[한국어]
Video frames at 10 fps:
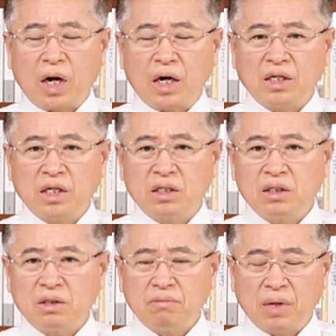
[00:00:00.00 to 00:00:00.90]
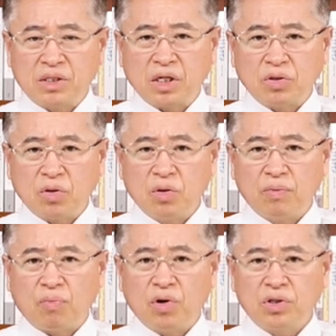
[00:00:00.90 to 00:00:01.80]
관영
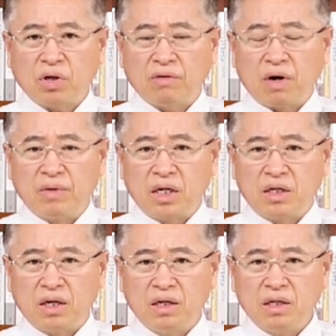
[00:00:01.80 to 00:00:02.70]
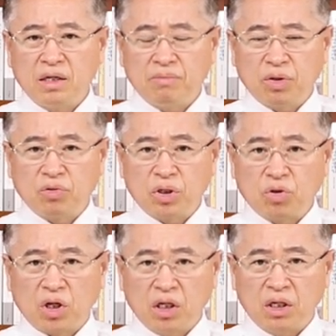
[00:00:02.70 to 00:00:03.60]
매체죠. 보이스 오브 아메리카 미국의
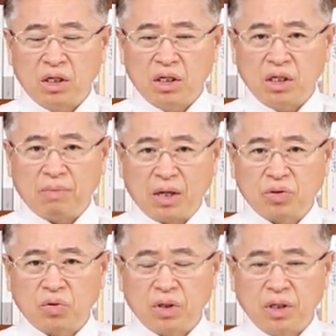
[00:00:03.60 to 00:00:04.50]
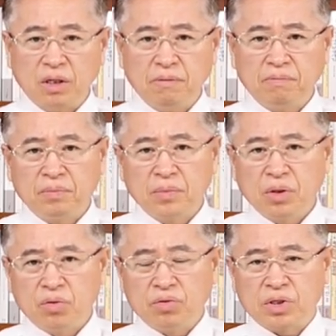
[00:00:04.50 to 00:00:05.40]
소리 이 방송이
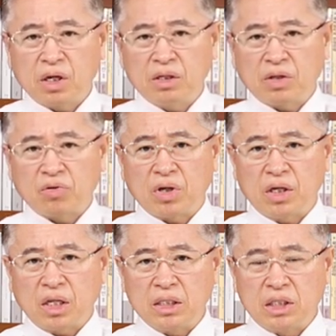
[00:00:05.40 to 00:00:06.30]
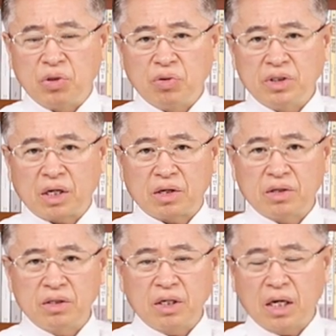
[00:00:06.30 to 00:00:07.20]
윤석열 대통령에 대한 지원
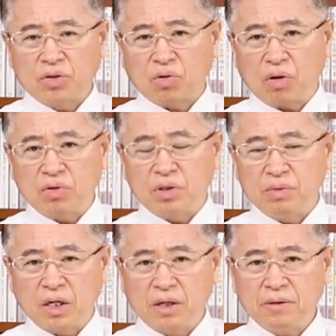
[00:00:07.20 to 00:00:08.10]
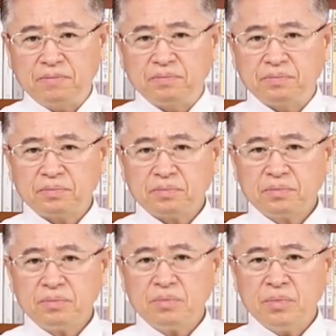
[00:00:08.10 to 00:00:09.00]
사격을 계속하고 있습니다.
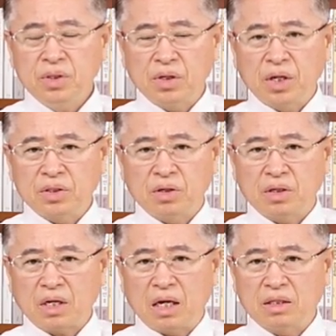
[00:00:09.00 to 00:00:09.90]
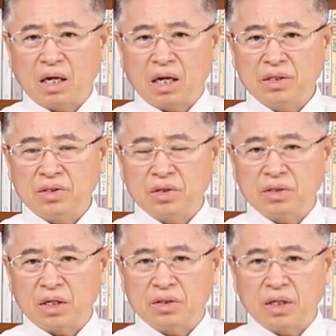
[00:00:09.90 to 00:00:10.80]
여기에서 각 나라
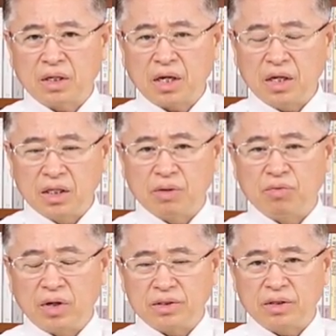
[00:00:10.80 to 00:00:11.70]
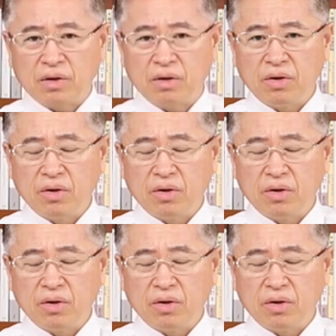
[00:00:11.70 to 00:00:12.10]
정상들에게 인터뷰를 했어요.